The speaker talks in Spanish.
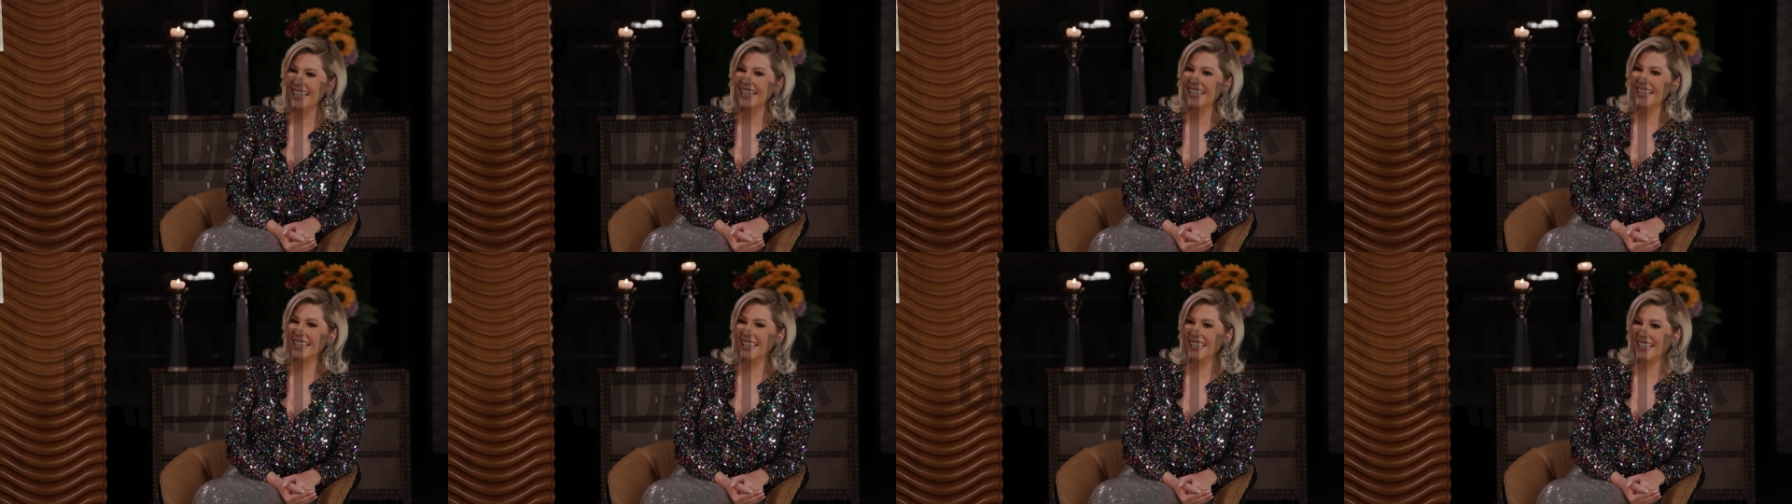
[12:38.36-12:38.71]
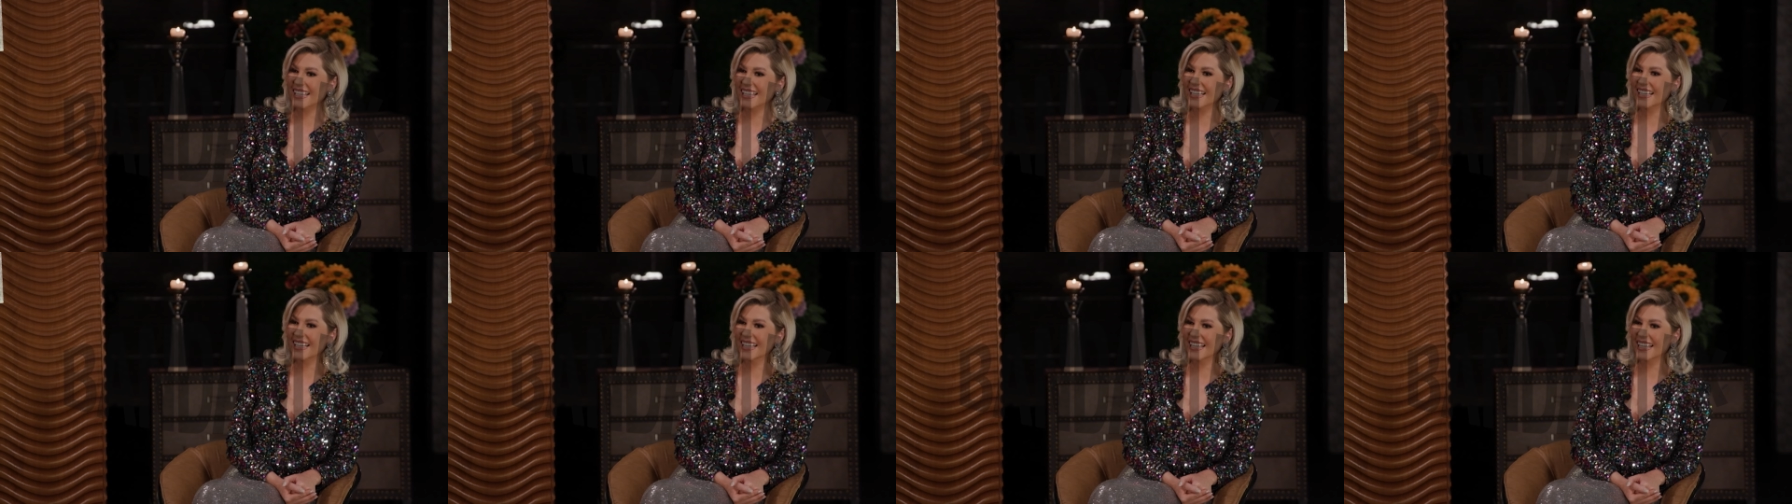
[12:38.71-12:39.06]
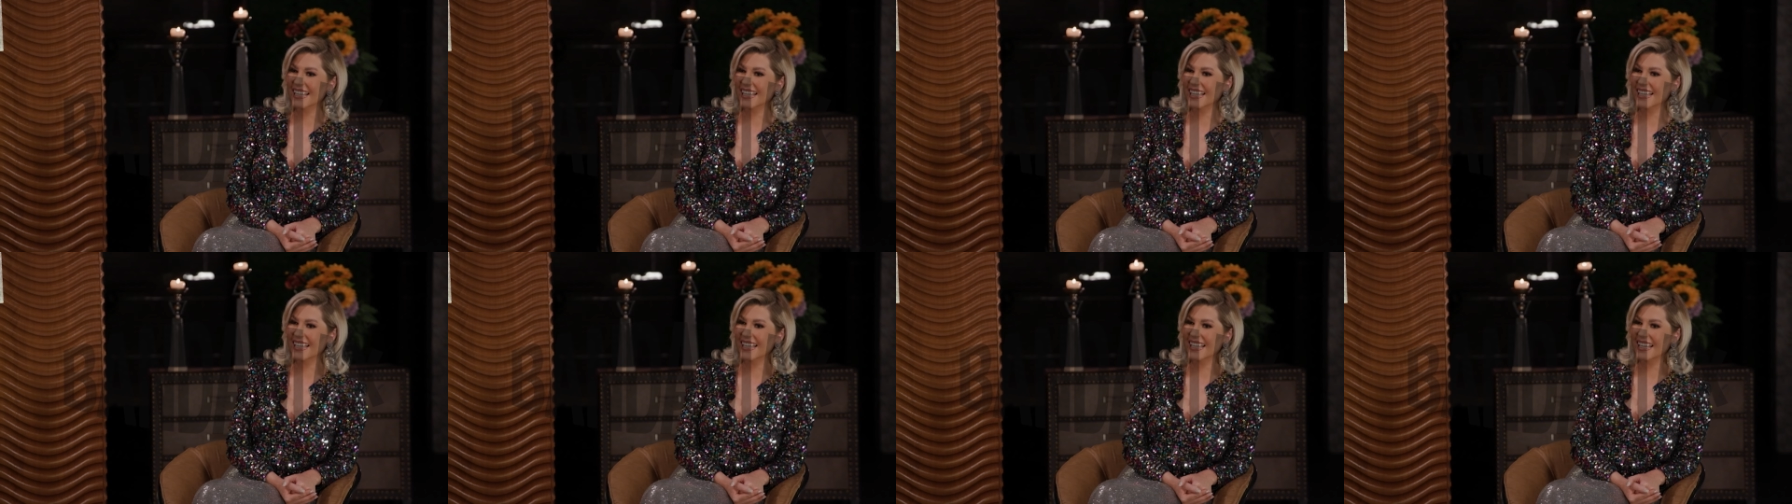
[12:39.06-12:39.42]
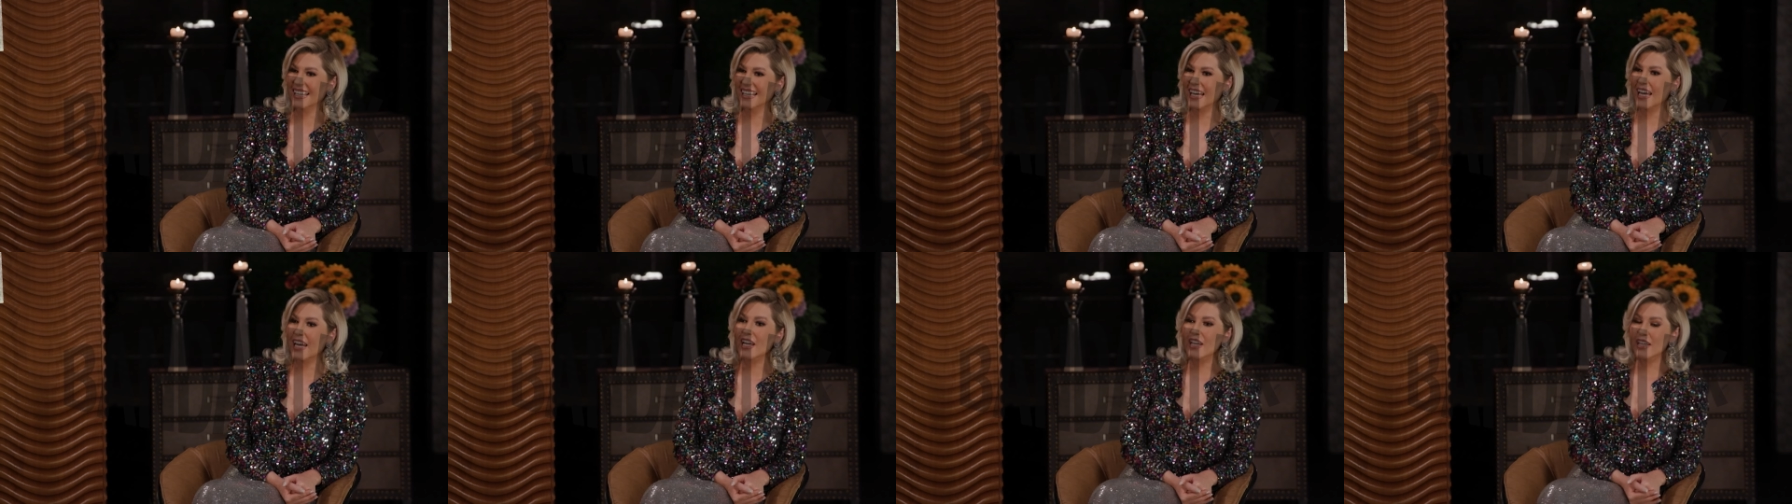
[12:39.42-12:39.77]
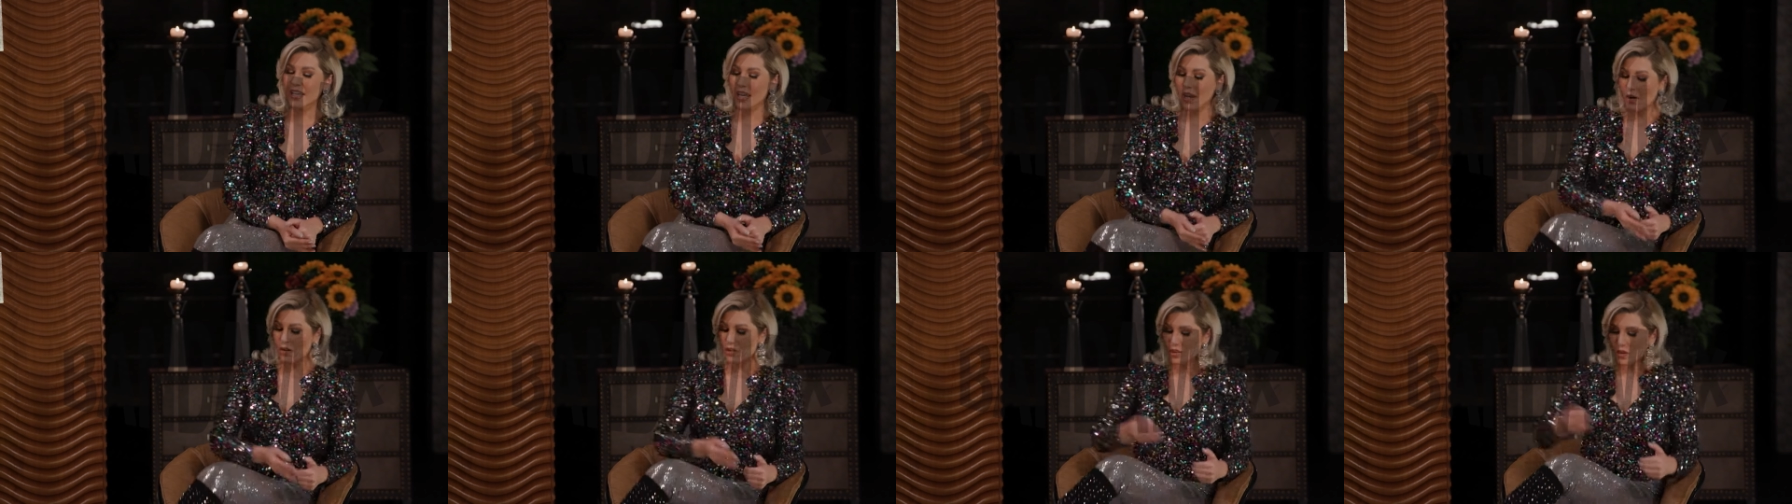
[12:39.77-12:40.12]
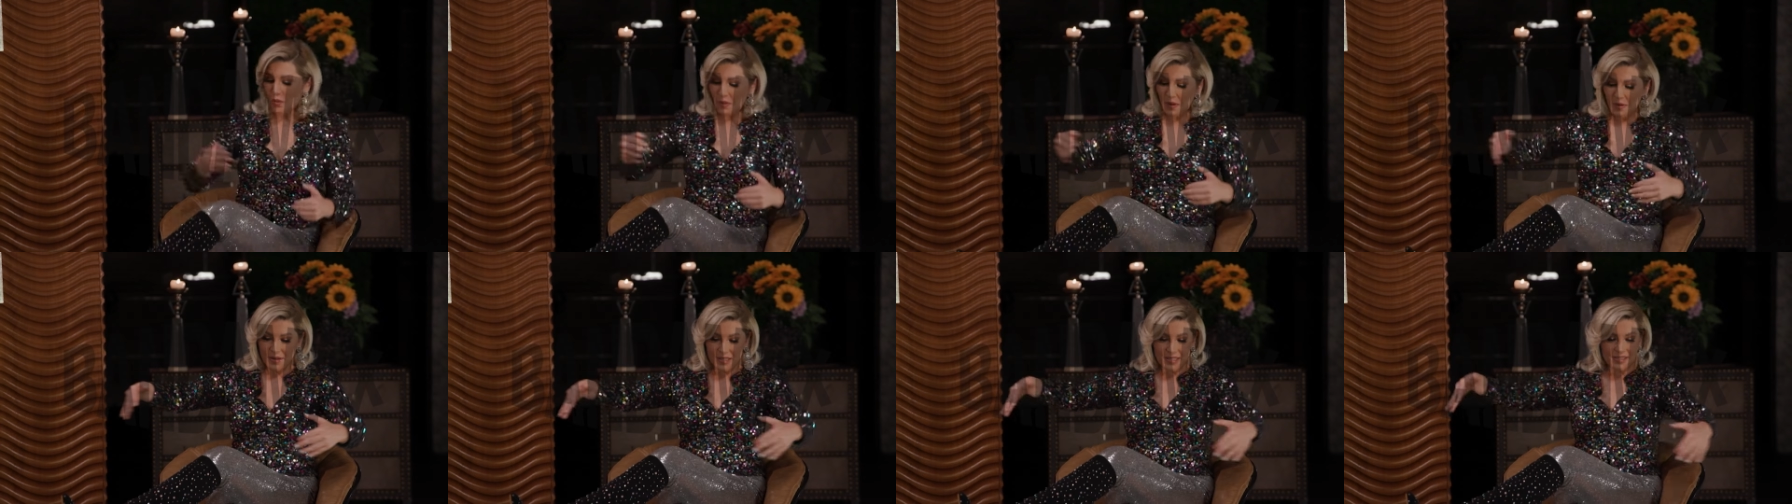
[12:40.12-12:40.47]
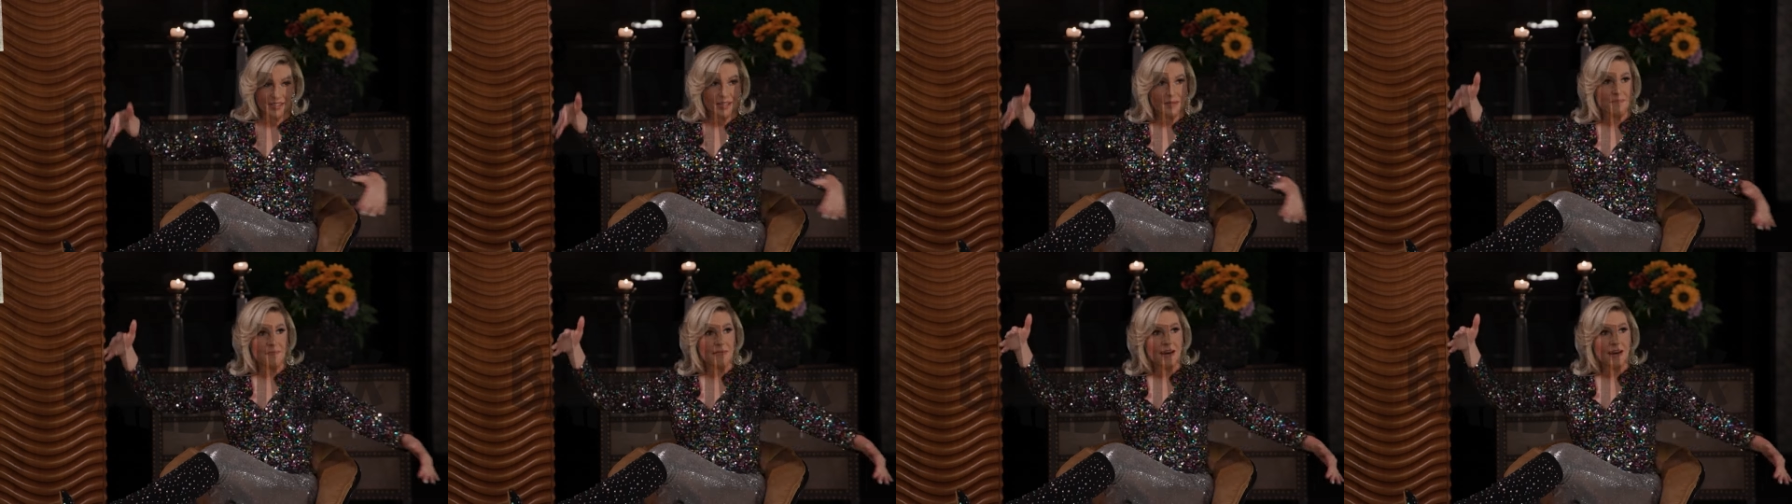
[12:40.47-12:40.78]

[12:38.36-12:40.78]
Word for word: galáctica. Que hoy yo me este, vestí